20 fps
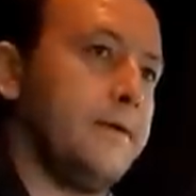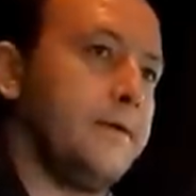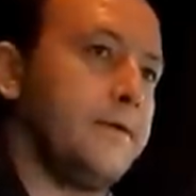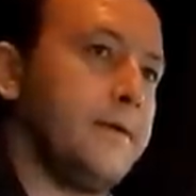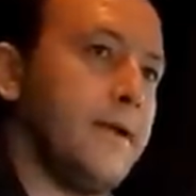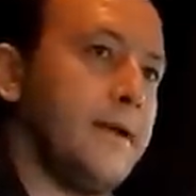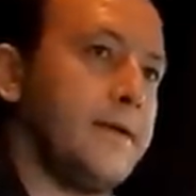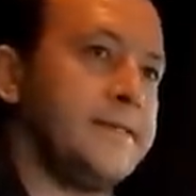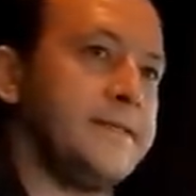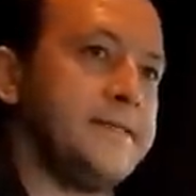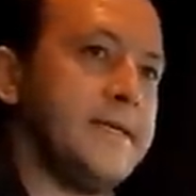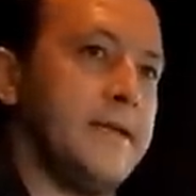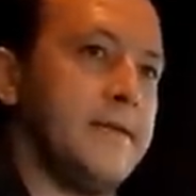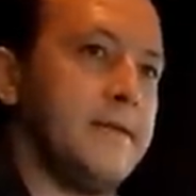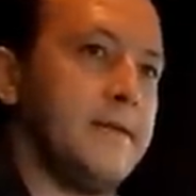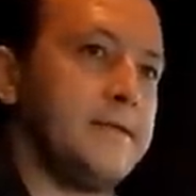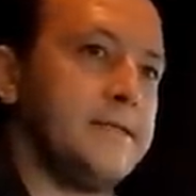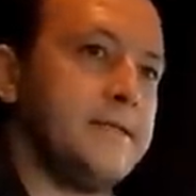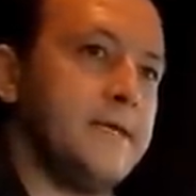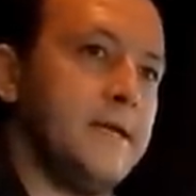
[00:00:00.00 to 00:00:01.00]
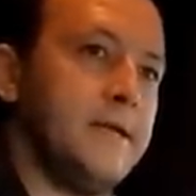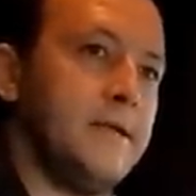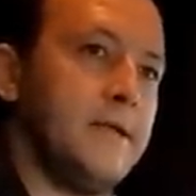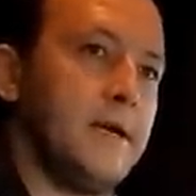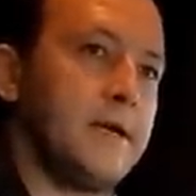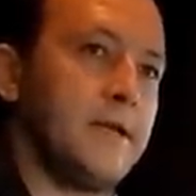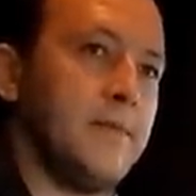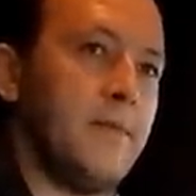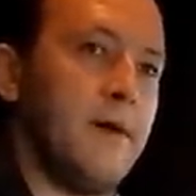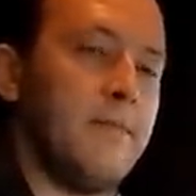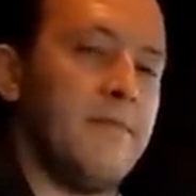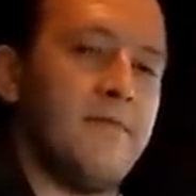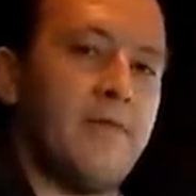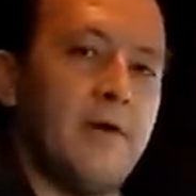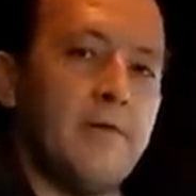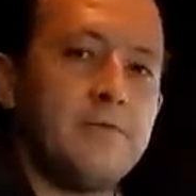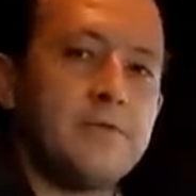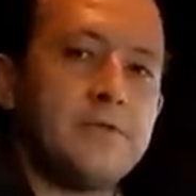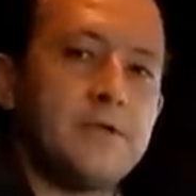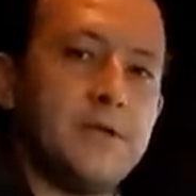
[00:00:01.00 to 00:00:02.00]
Teraz ceny. Ceny, jakie mamy w
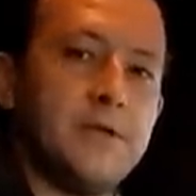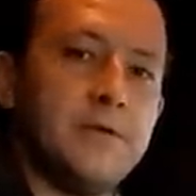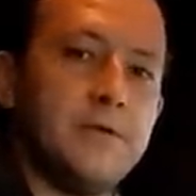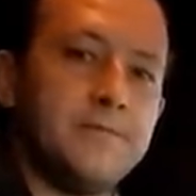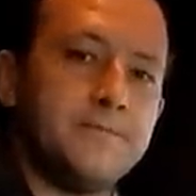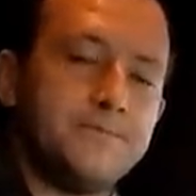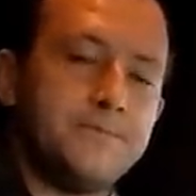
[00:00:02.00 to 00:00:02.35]
Austrii,